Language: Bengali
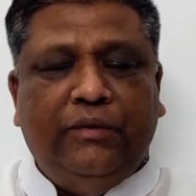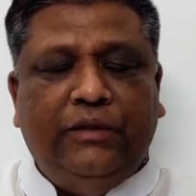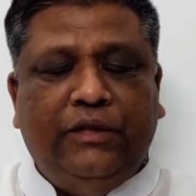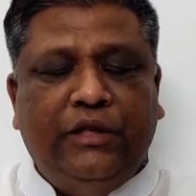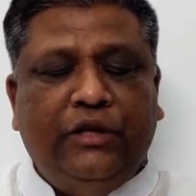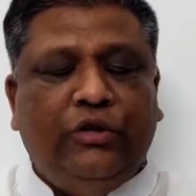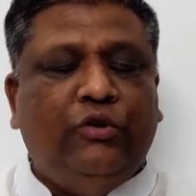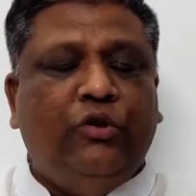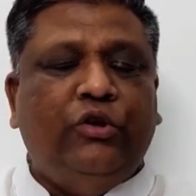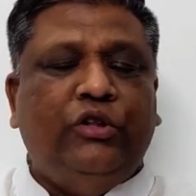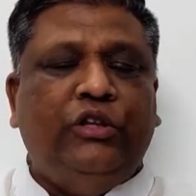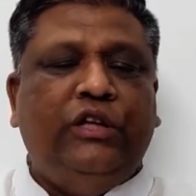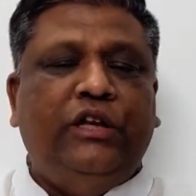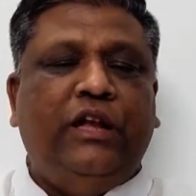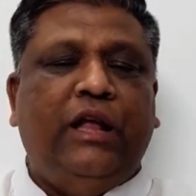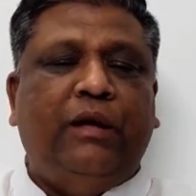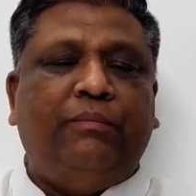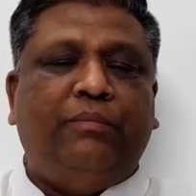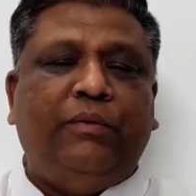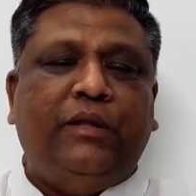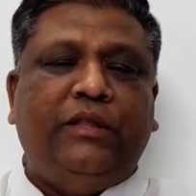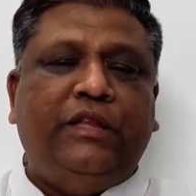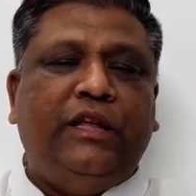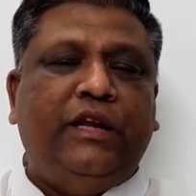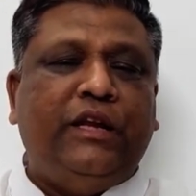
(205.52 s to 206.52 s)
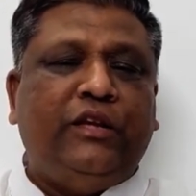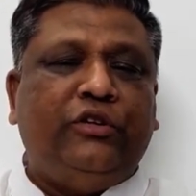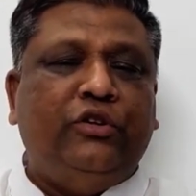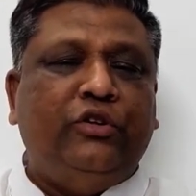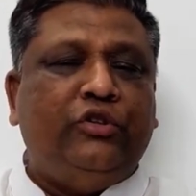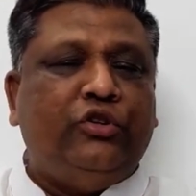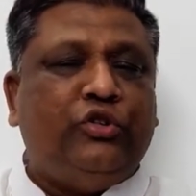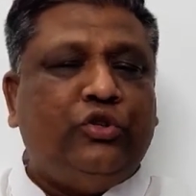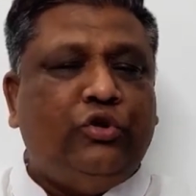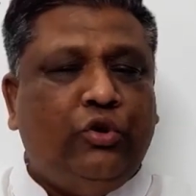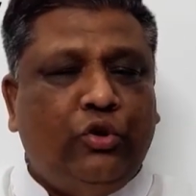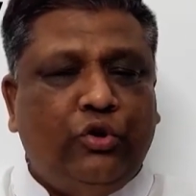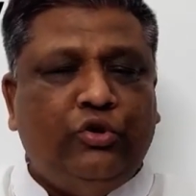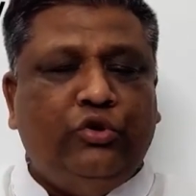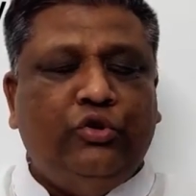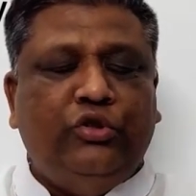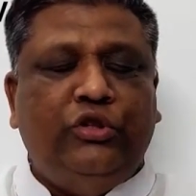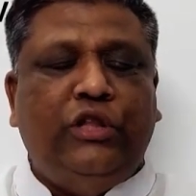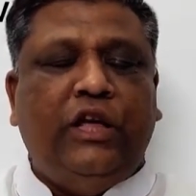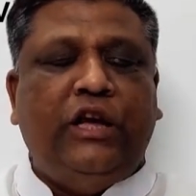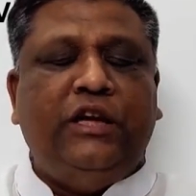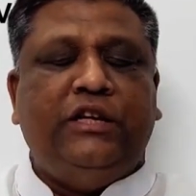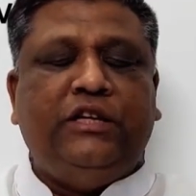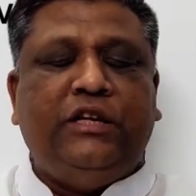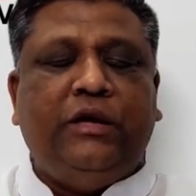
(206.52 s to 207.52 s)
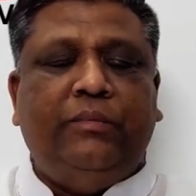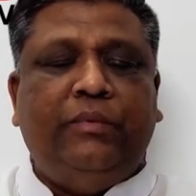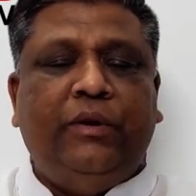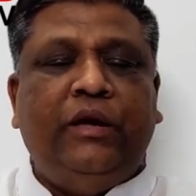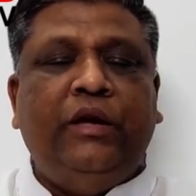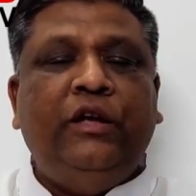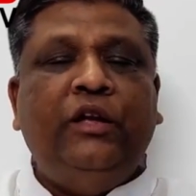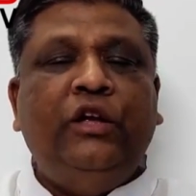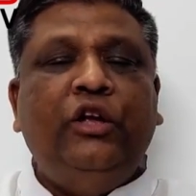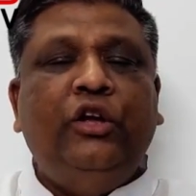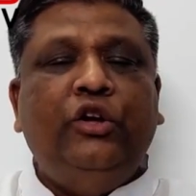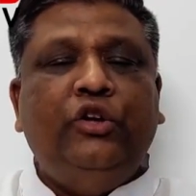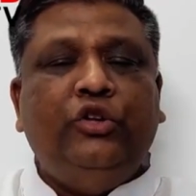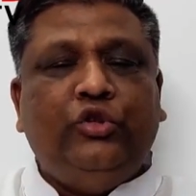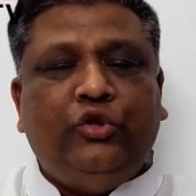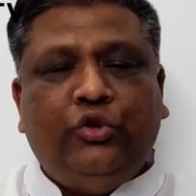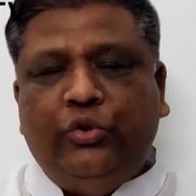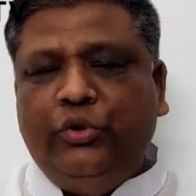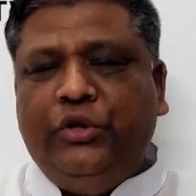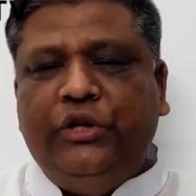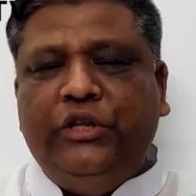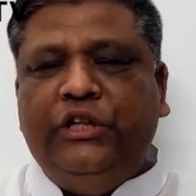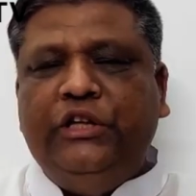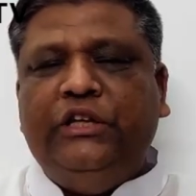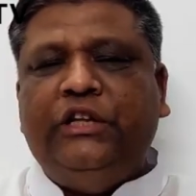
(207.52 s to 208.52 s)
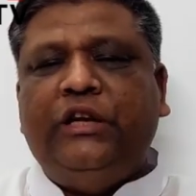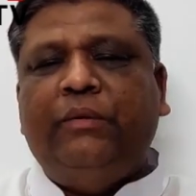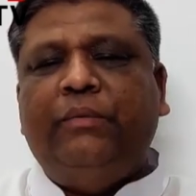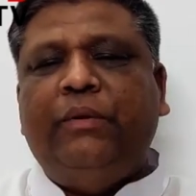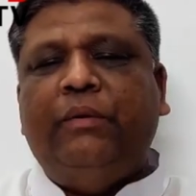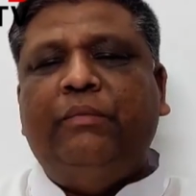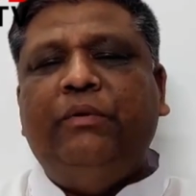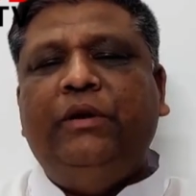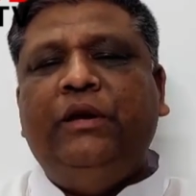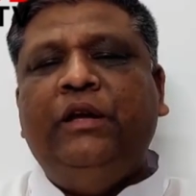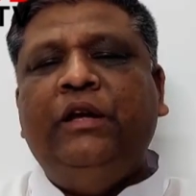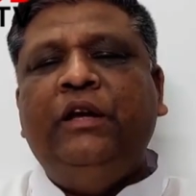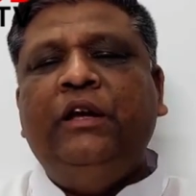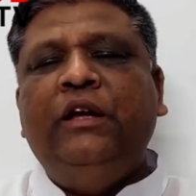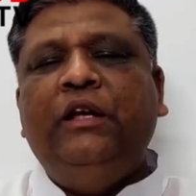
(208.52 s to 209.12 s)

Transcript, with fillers: দীর্ঘদিন আপনাদের একজন সহযোদ্ধা হিসাবে সুরিদ হিসাবে আমি